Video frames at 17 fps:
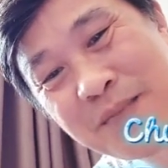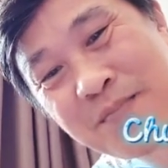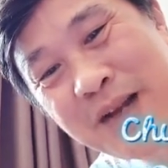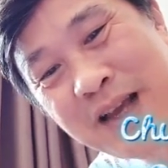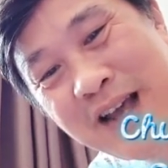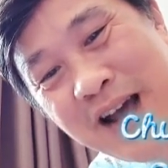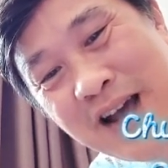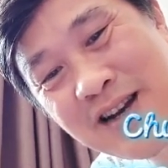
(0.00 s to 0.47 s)
tập
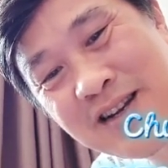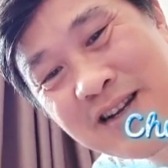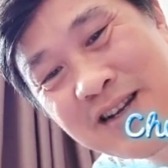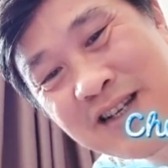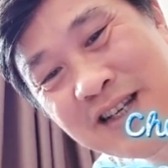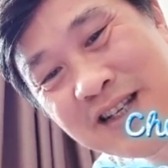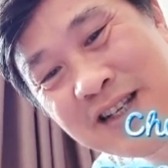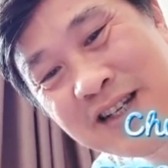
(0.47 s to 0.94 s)
này ad à,
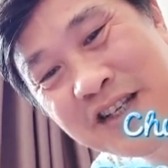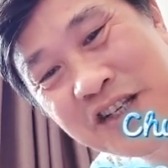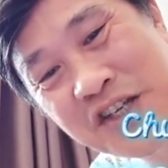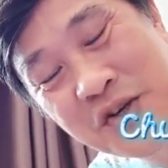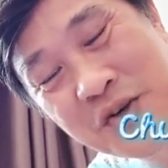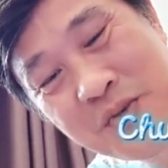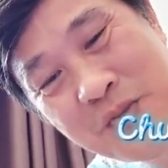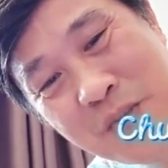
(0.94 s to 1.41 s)
dịch từ
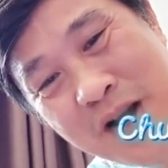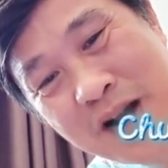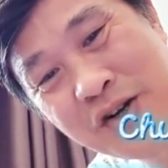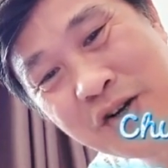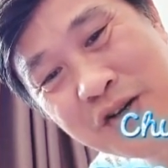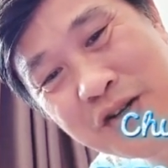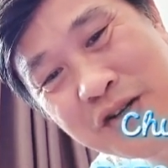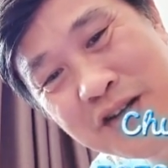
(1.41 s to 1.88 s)
chiều hôm qua
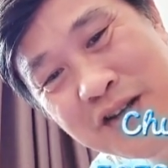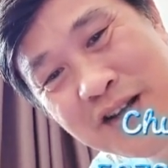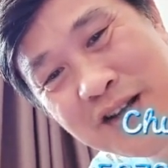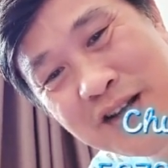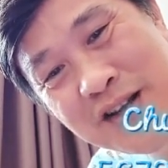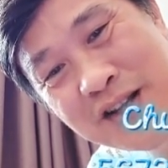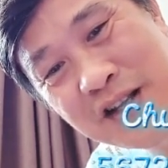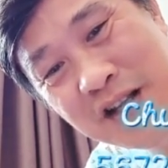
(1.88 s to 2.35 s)
rồi
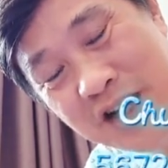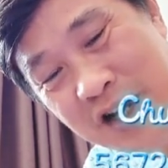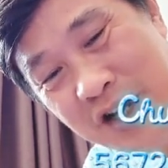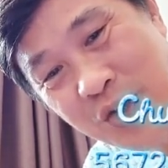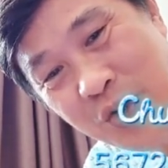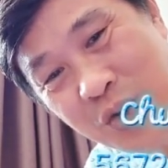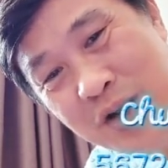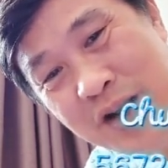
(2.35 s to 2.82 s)
định
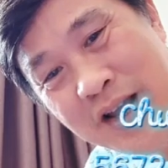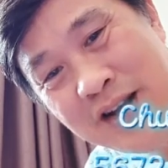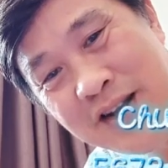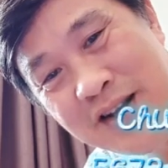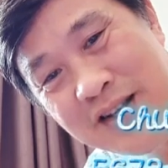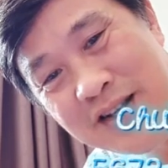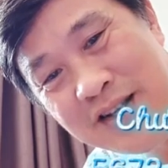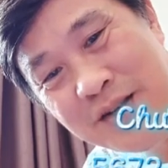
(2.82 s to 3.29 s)
là tối
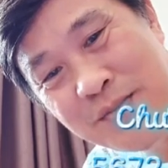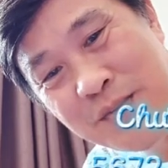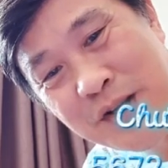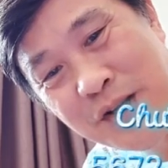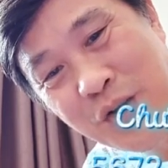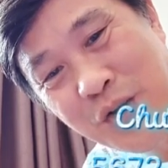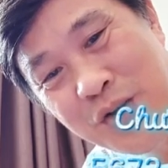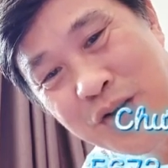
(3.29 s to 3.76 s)
lên đấy nhưng
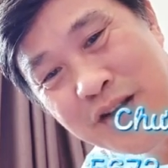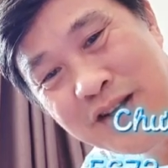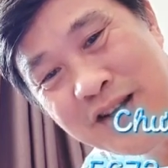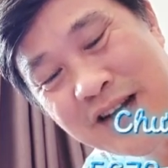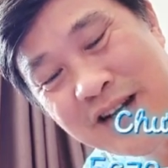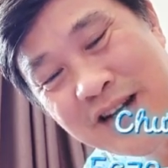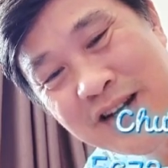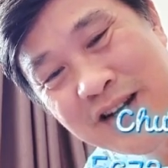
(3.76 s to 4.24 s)
mà tối
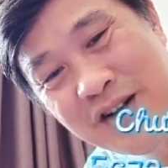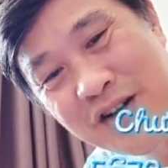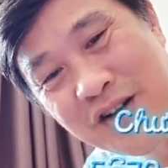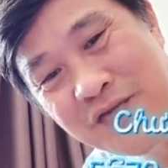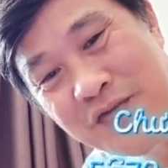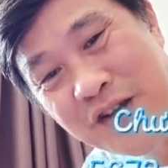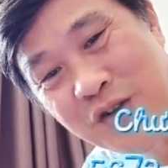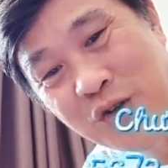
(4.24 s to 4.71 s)
gia đình
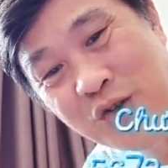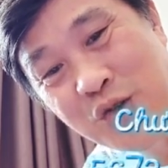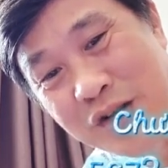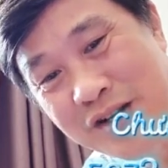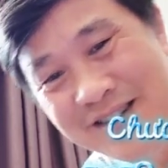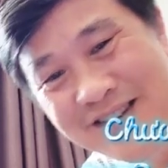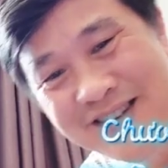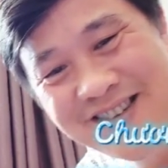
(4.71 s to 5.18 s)
có việc đột
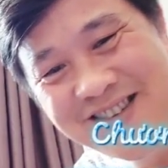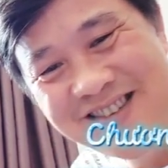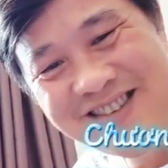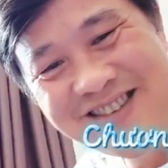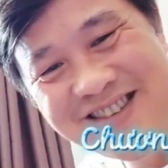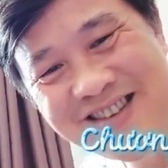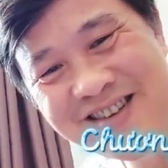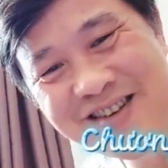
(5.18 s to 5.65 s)
xuất
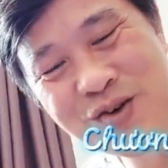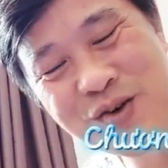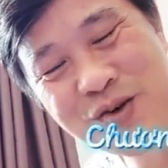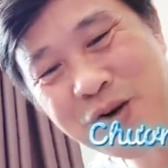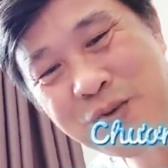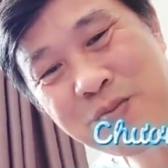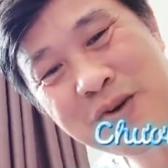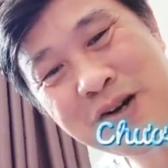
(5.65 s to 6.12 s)
cuối
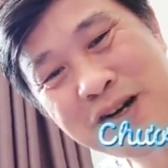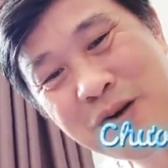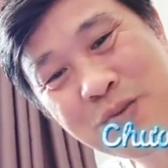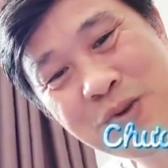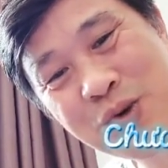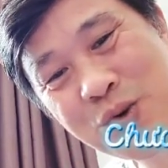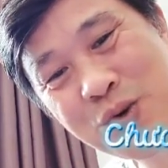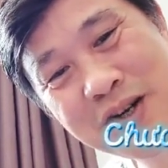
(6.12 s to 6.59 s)
cùng
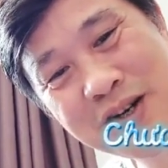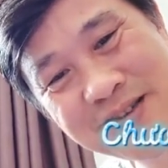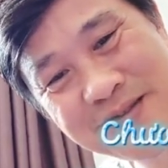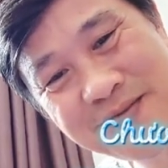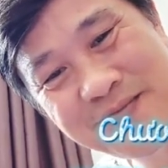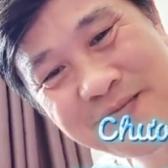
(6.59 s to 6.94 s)
không thu được